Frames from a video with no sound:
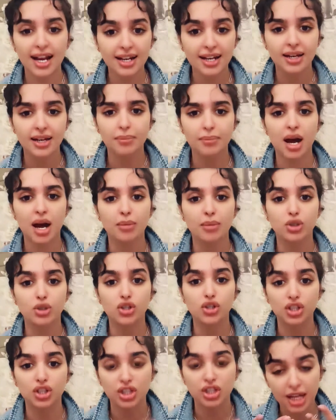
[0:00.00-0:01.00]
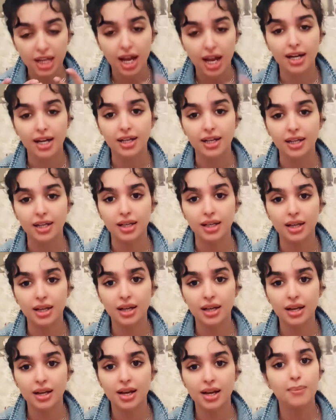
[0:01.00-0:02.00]
أدري ما أمشت صعري
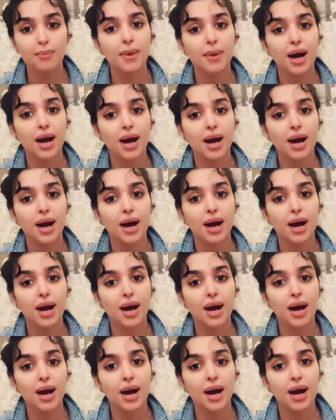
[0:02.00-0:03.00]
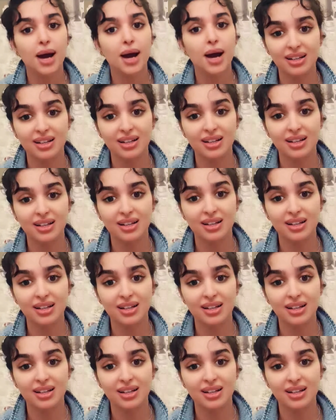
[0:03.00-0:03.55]
ما أحط ميك اب